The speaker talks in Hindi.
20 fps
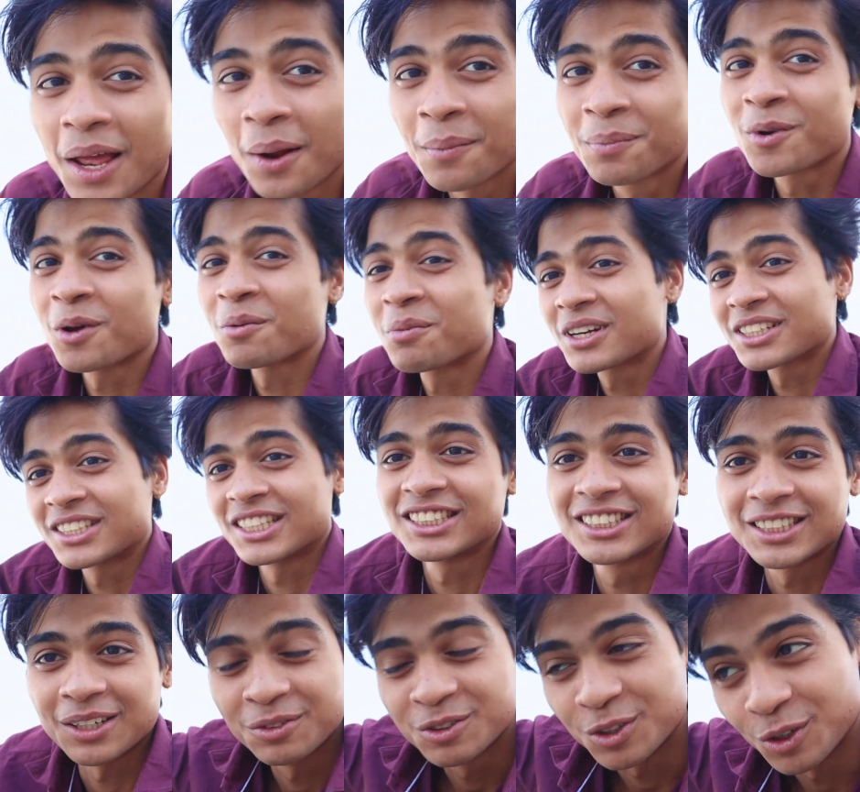लैपटॉप का
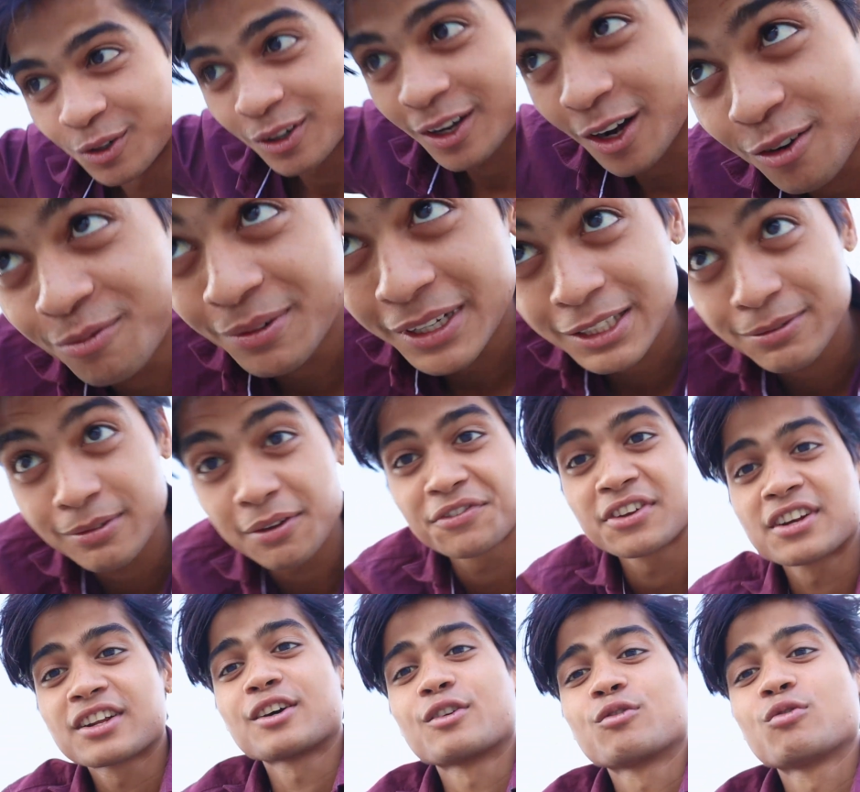सिस्टम छोड़ रहा हूँ बस मैं
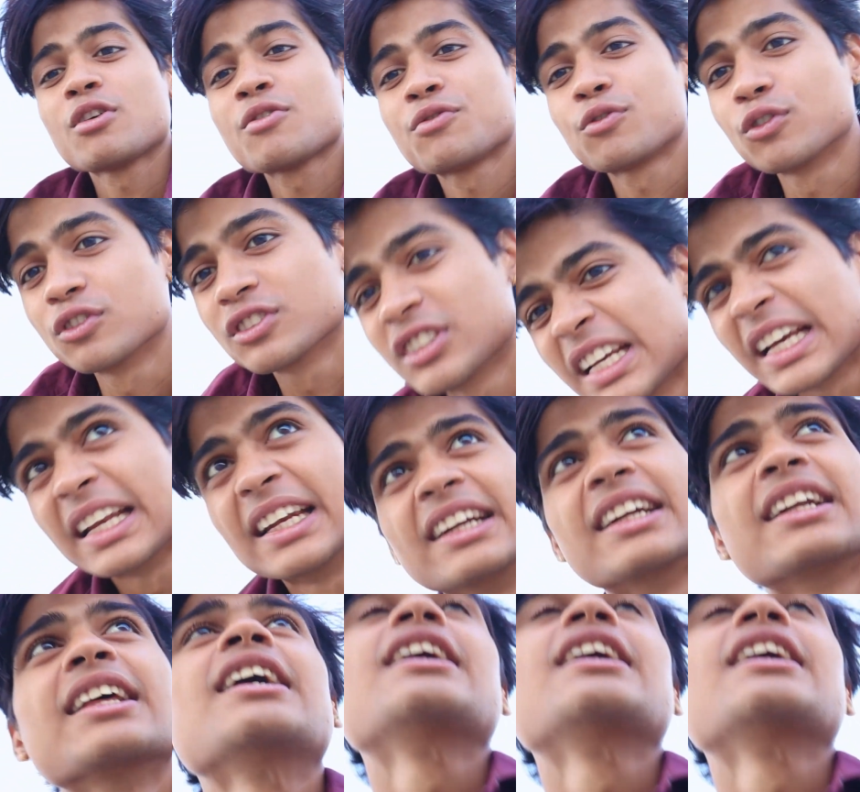फिर करूँगा फ़ोन से एडिट